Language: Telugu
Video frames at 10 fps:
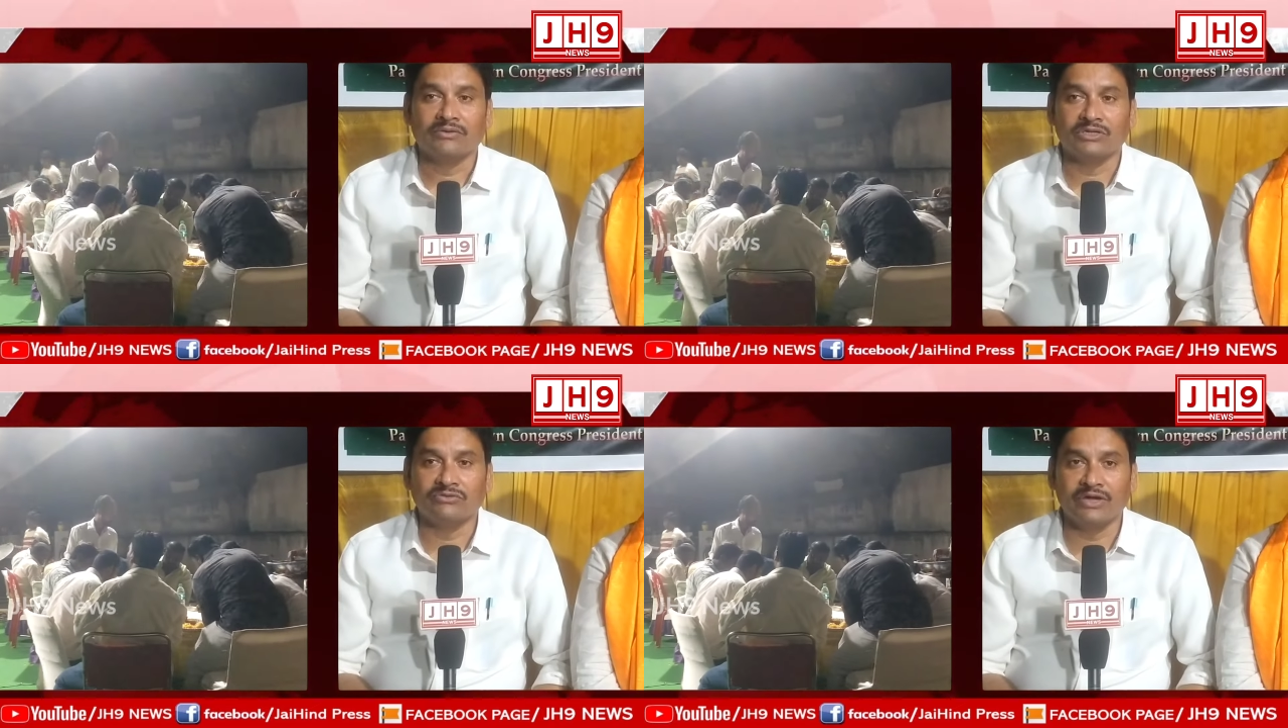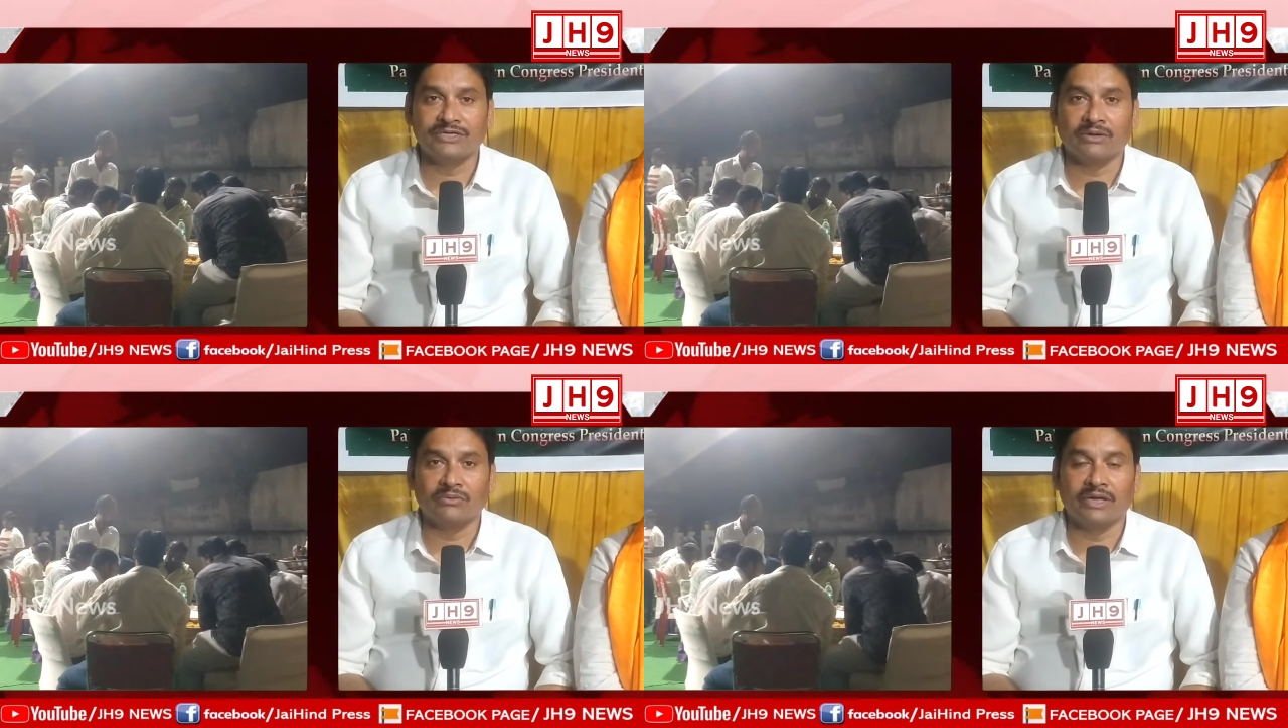
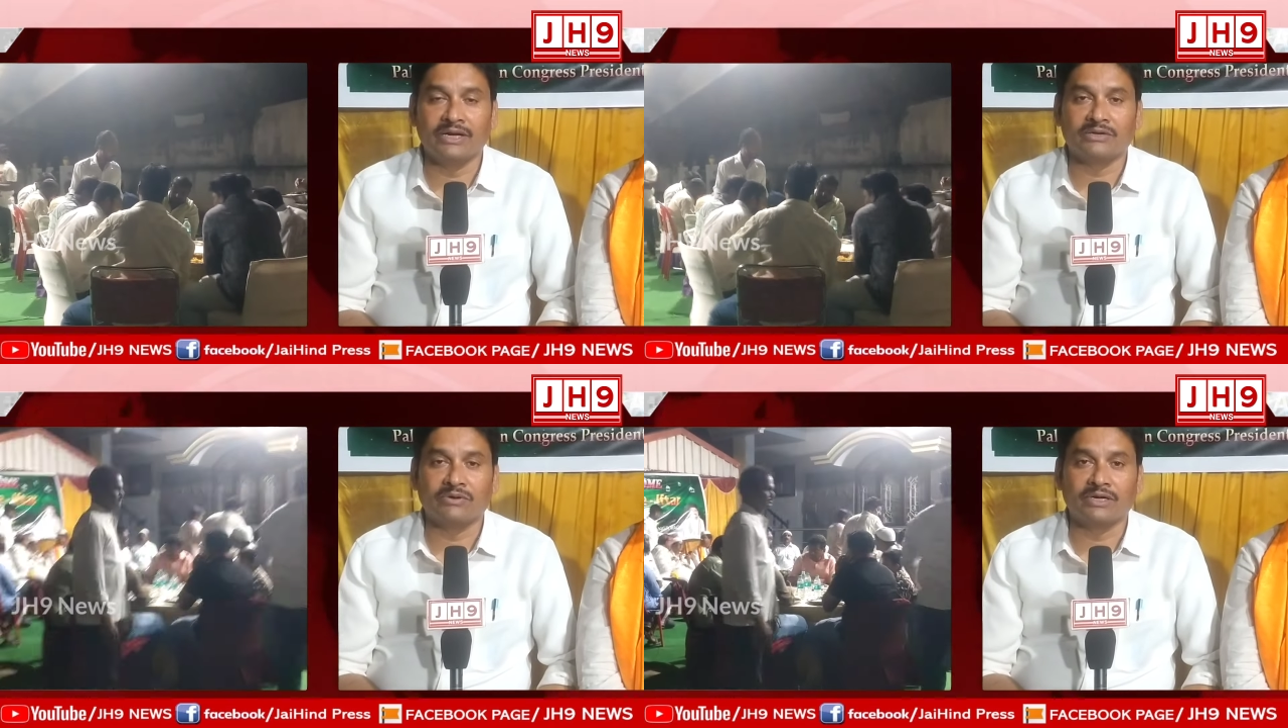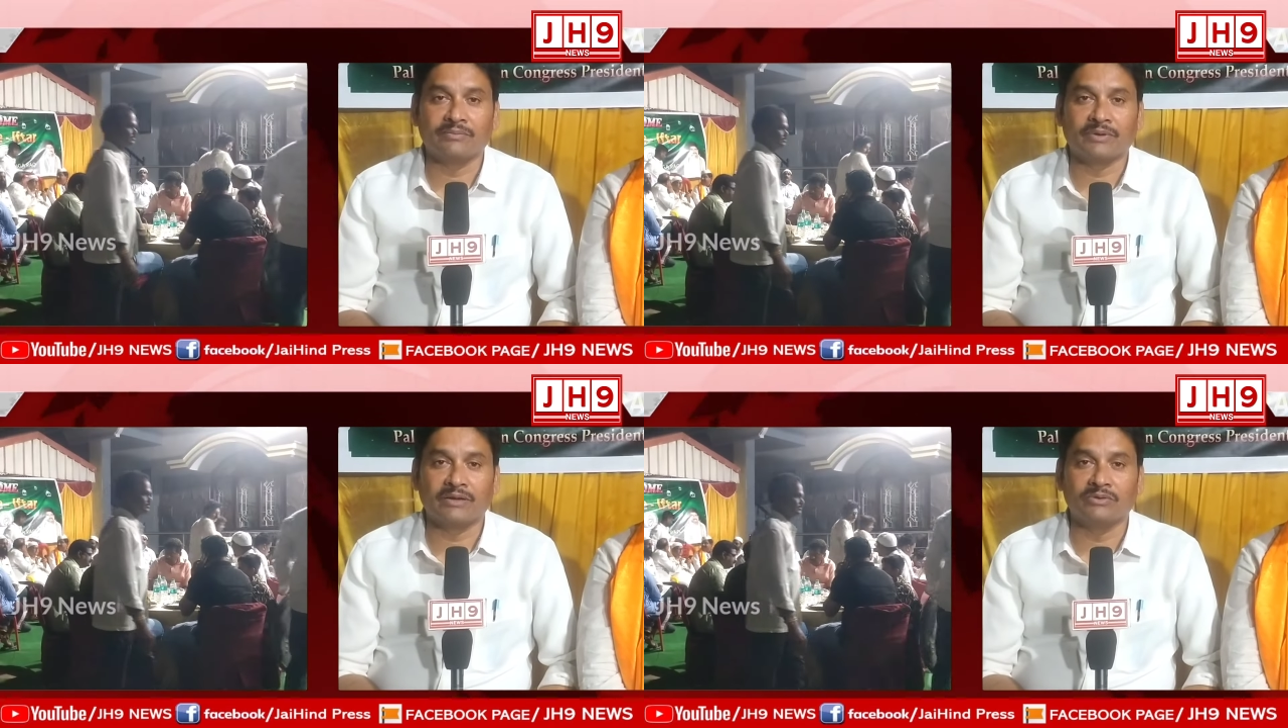విద్వేషం లేనటువంటి
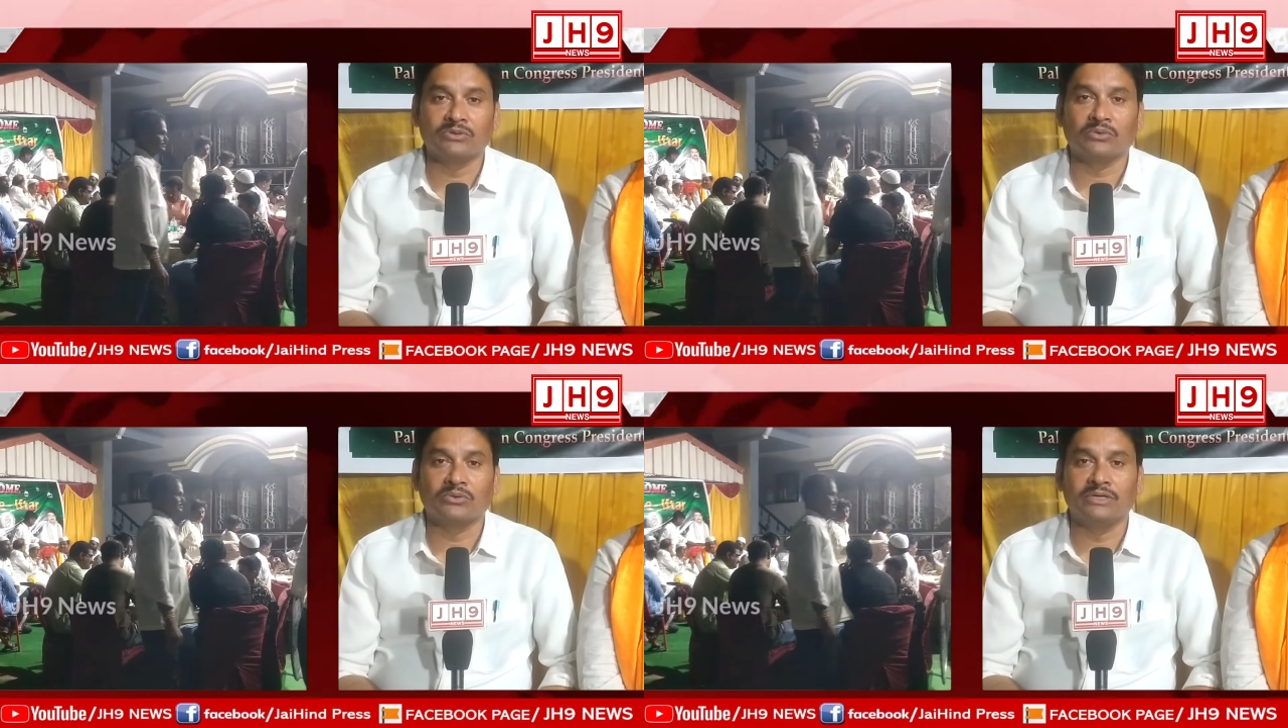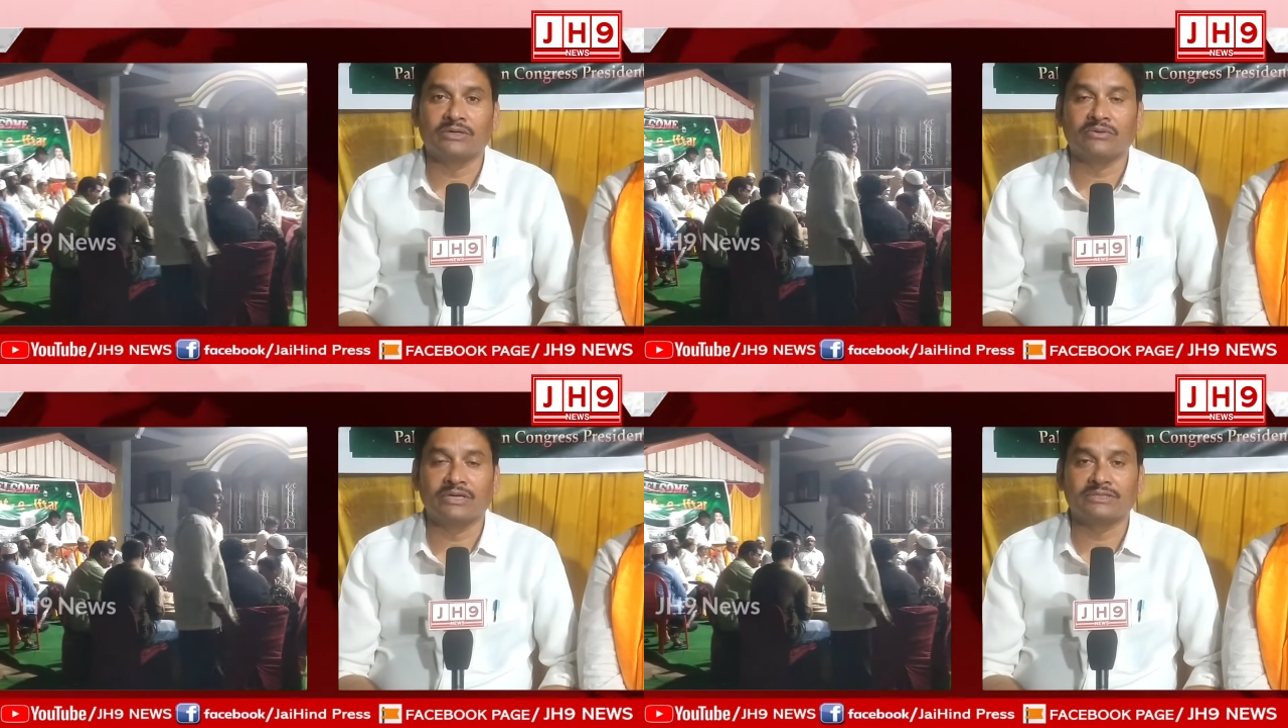ప్రేమతో
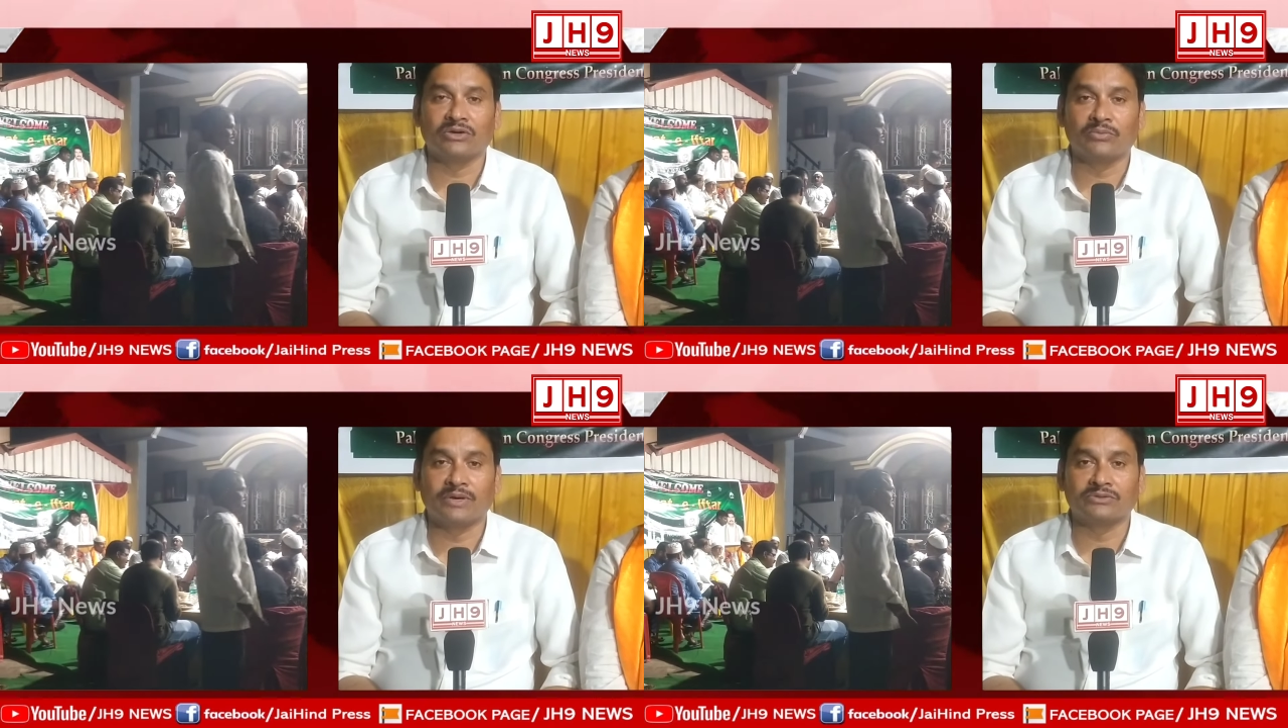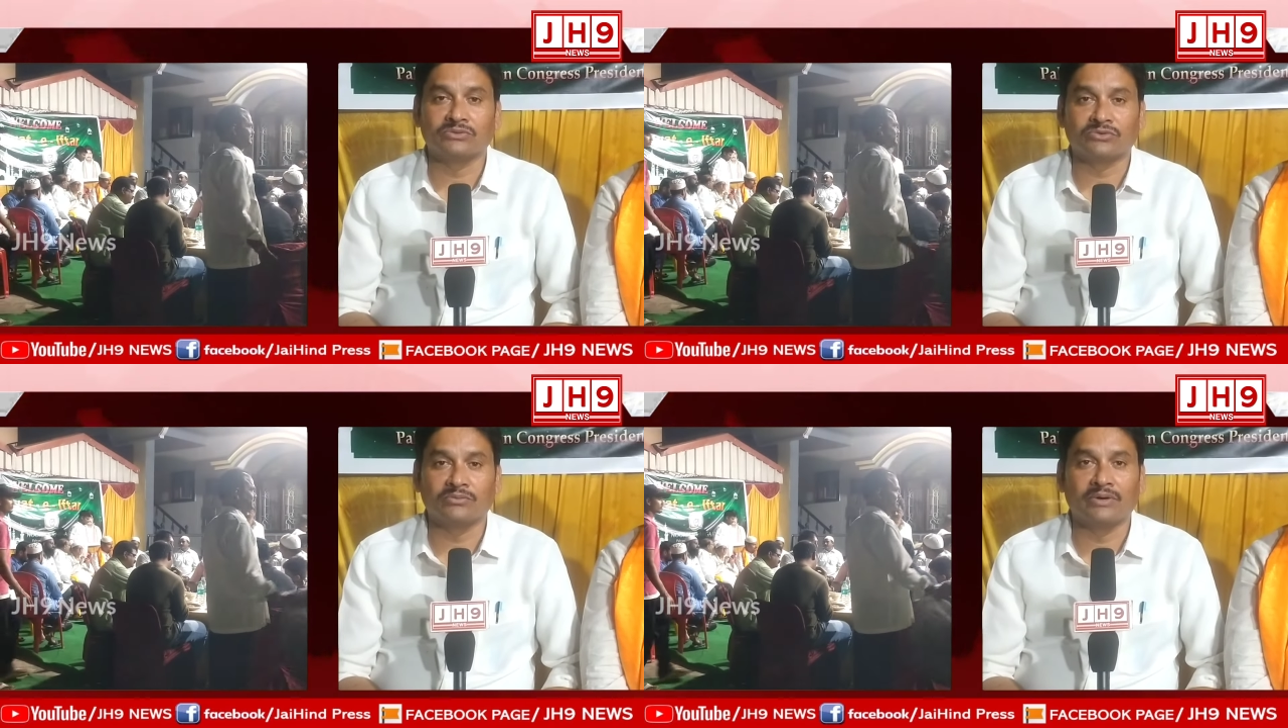కూడినటువంటి
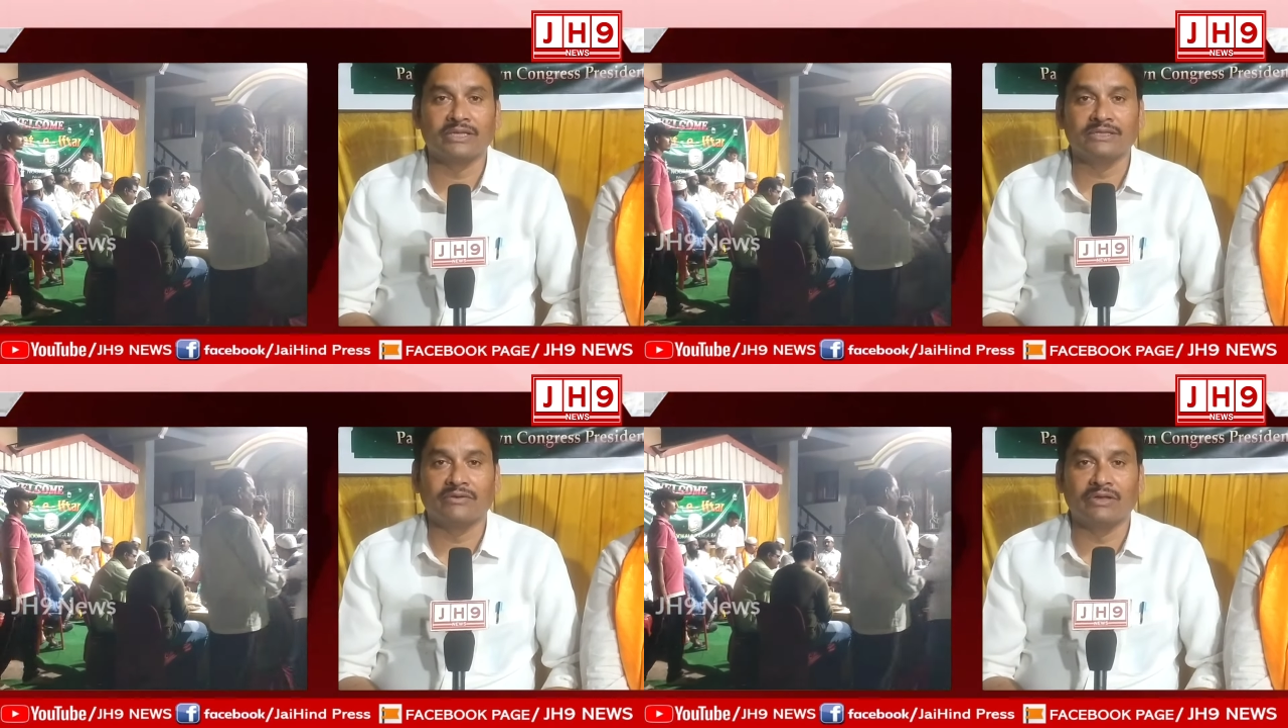సౌభ్రాతృత్వం మరింత